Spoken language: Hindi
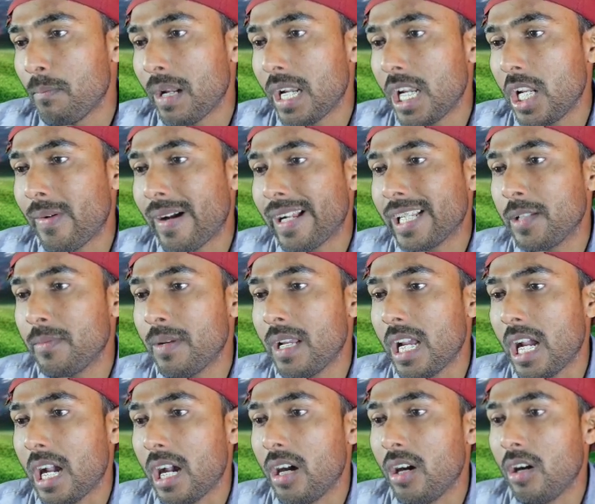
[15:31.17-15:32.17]
बल्लेबाजी
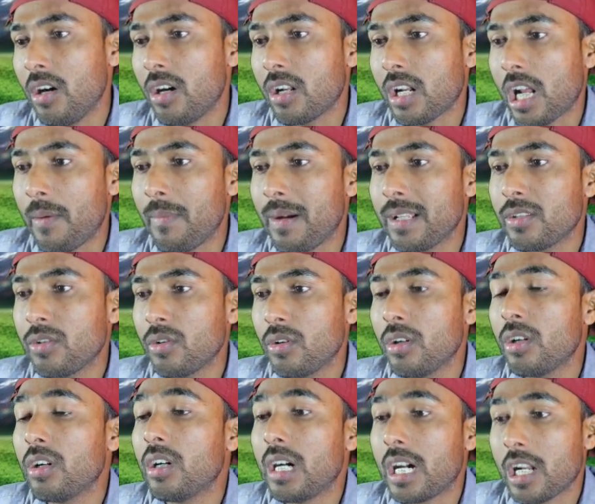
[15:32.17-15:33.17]
में और अमन जो